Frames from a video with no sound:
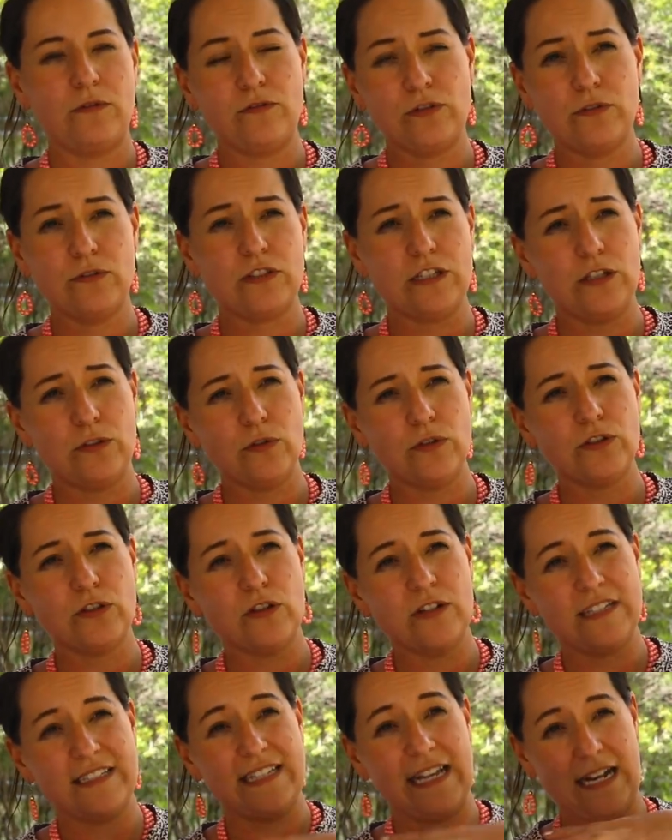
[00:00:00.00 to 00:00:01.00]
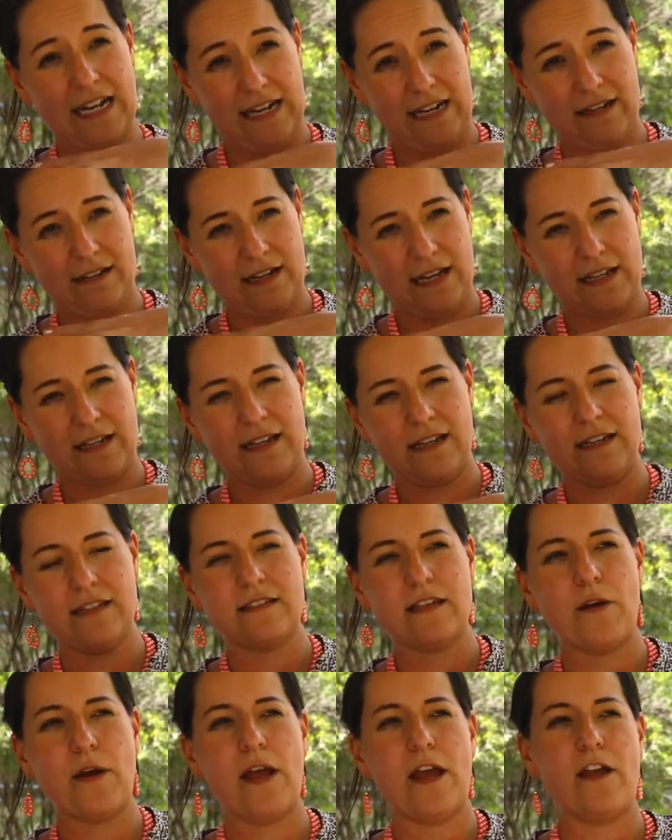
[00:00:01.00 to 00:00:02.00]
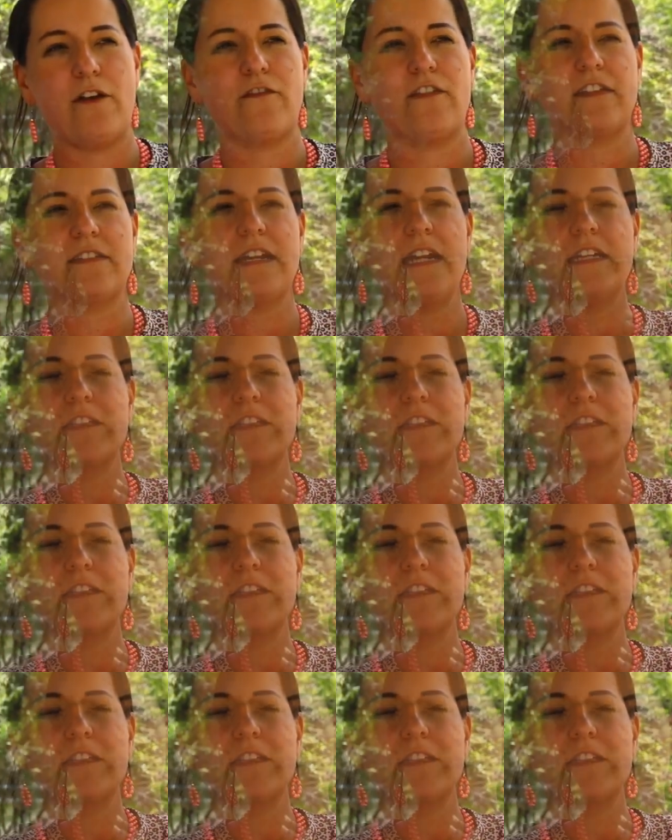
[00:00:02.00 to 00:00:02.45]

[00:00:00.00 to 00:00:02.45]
sustituto desde el ICBF.